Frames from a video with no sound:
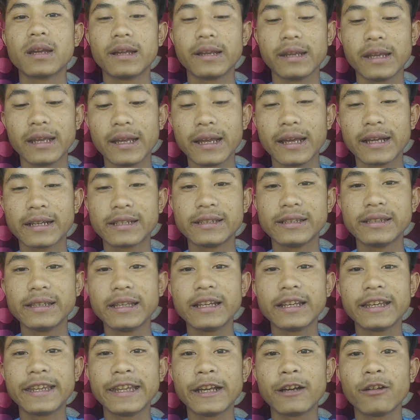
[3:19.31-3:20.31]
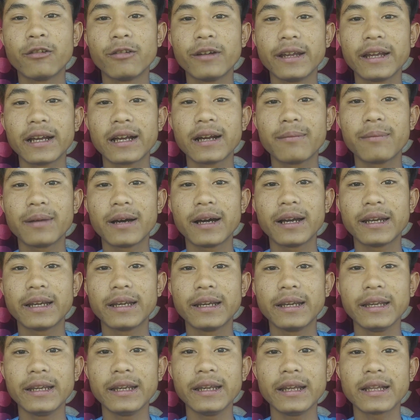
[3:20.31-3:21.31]
ये एक्सीडेंट ठीक होने का बाद
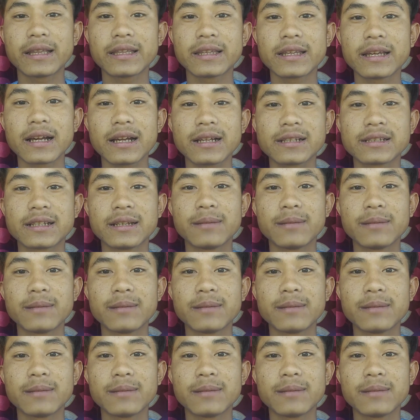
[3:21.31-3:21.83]
ही अच्छा